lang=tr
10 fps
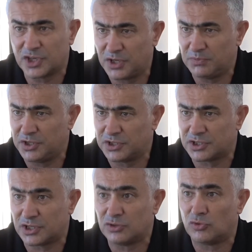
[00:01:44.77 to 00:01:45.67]
Kim
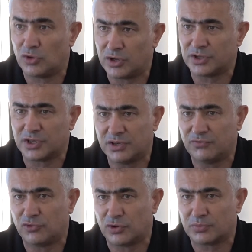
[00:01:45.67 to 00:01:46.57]
iyiyse, o anda
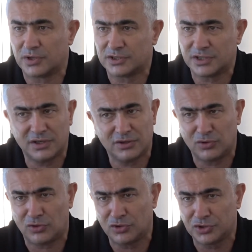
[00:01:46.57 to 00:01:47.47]
kim formdaysa
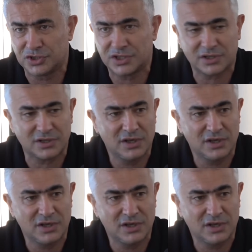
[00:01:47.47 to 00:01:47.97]
o oynayacak.